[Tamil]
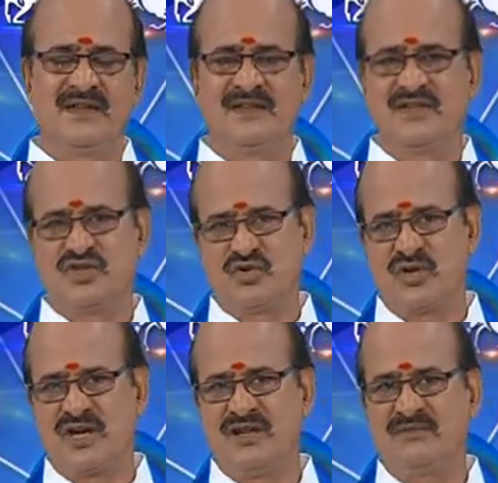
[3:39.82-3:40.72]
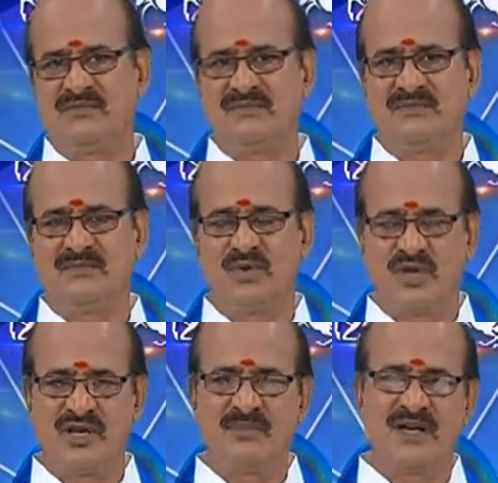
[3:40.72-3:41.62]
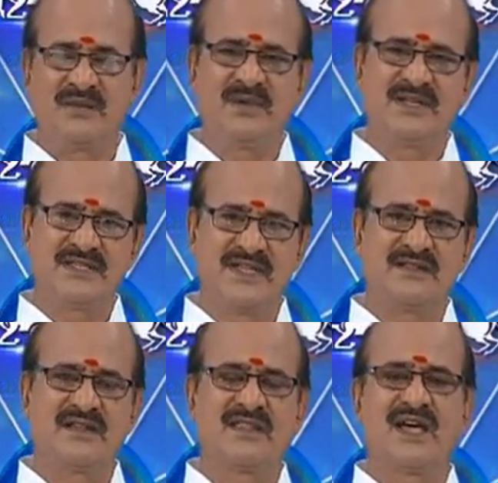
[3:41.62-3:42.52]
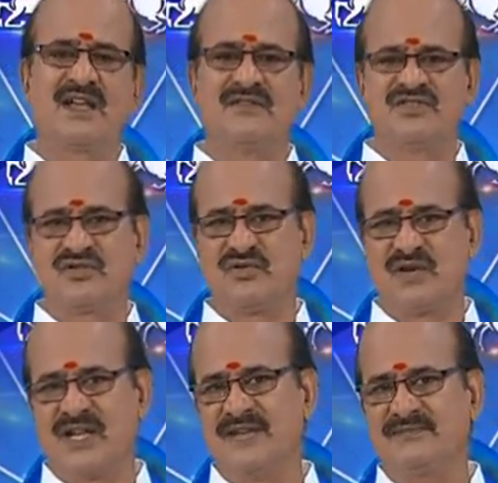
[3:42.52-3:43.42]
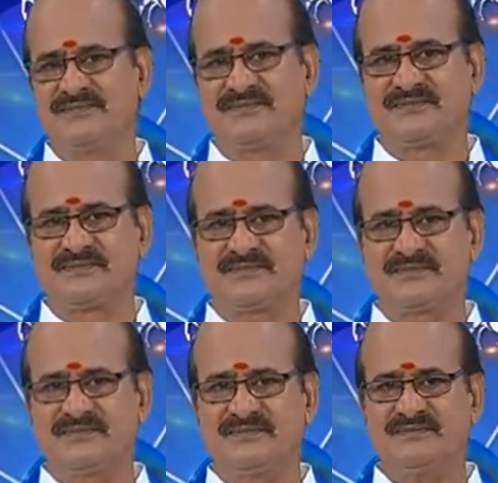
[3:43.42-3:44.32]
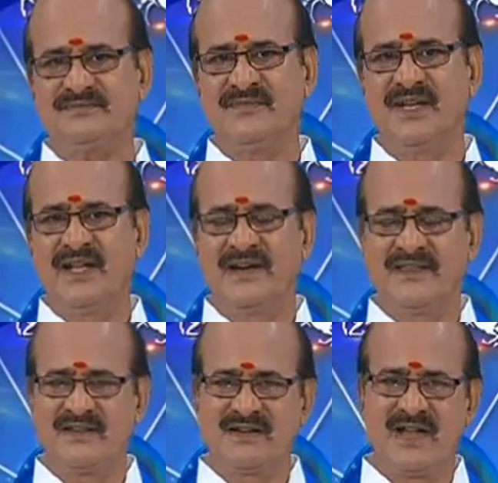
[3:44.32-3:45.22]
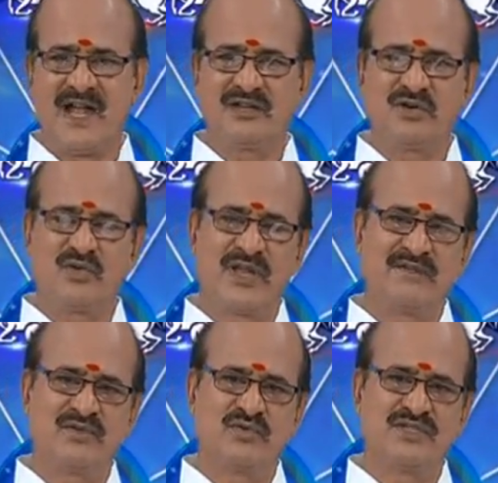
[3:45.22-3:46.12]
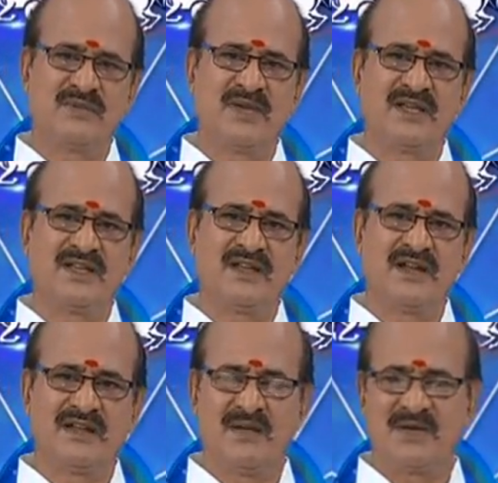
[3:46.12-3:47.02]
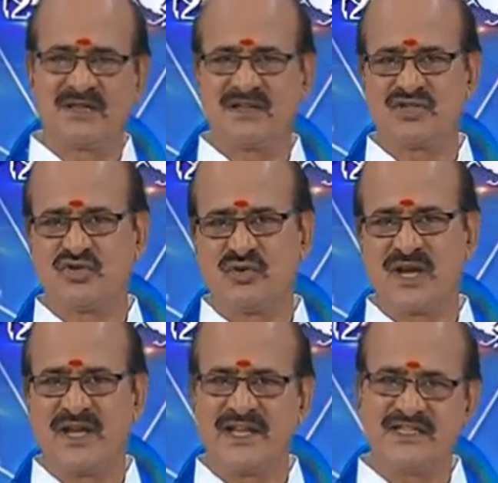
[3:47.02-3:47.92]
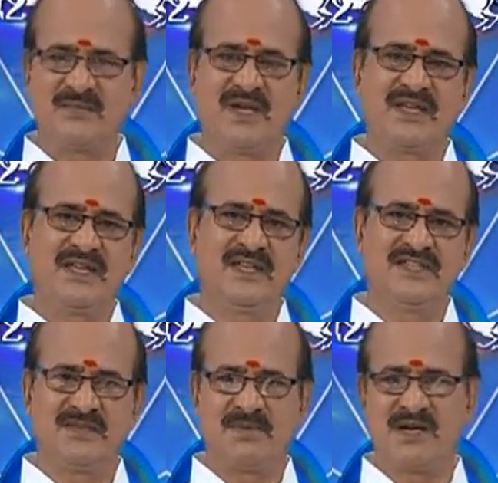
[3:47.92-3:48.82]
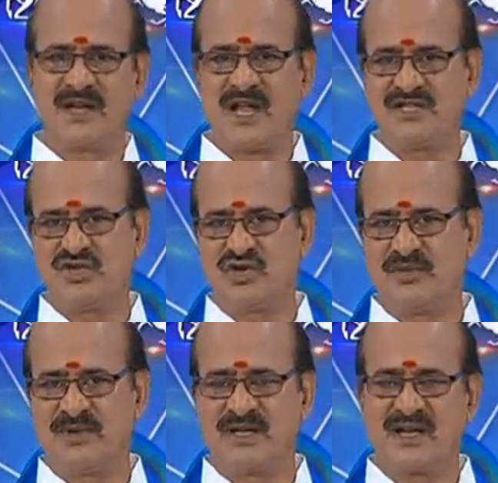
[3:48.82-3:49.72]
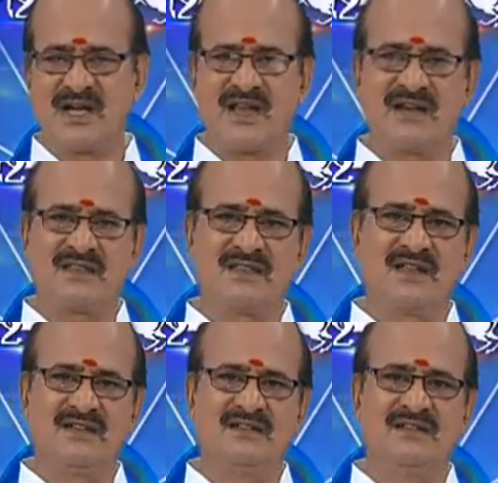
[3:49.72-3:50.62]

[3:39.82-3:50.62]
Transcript: இந்த சுக்கரனும் புதனும் ரெண்டு பேரும் சேர்ந்துருந்தாங்கன்னு வச்சுக்கோங்களேன் லக்னத்திற்கு நான்கு குடையவன் உச்சமாகி நான்காம் இடத்துல சுக்கரன் நீச்சமாகி நீச்சப்பங்க ராஜயோகம் பெறுகிற காரணத்தால்